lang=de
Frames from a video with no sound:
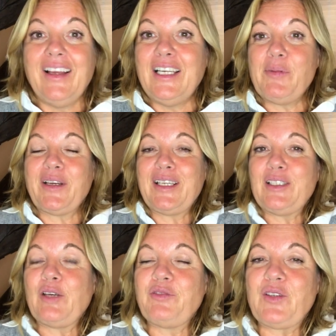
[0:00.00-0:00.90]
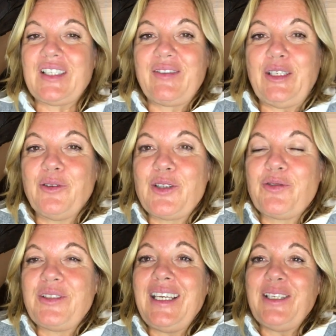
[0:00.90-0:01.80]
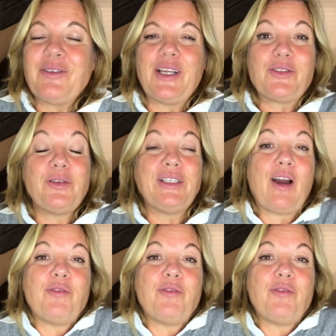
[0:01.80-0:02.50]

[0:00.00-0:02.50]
Lieber Christoph, dieses Video ist für dich und natürlich